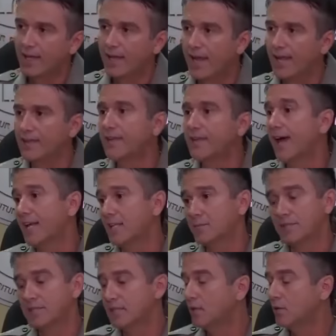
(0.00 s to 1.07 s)
entre
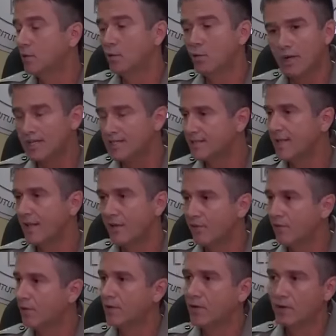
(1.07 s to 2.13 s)
aspas, que nunca
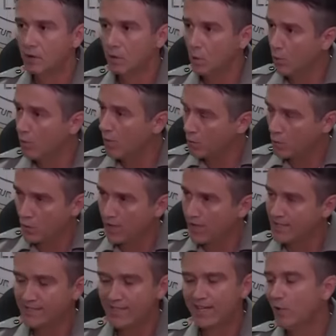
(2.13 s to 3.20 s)
esteve numa
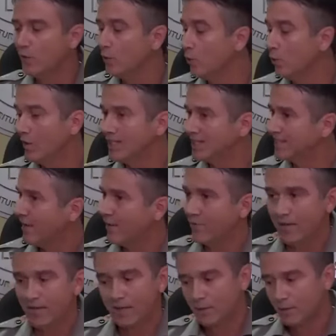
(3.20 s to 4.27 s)
ocorrência, que nunca
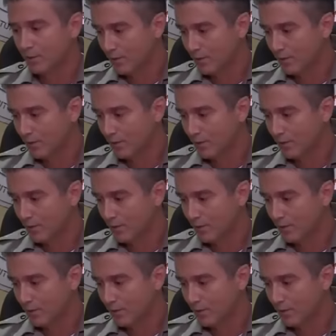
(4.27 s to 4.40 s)
esteve